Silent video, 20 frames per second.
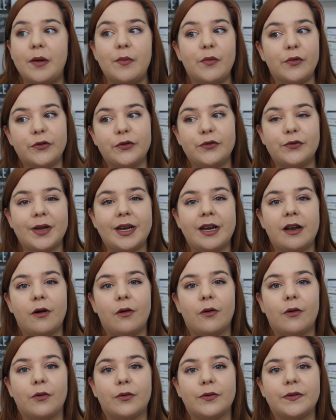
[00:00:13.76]
mensuelles mensuelle
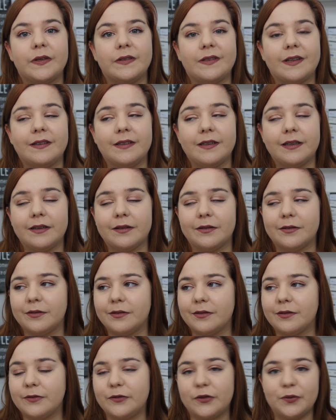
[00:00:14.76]
en cette année euh,
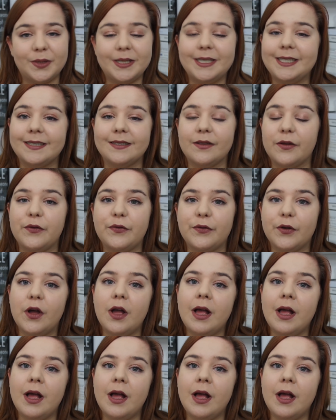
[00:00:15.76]
2019.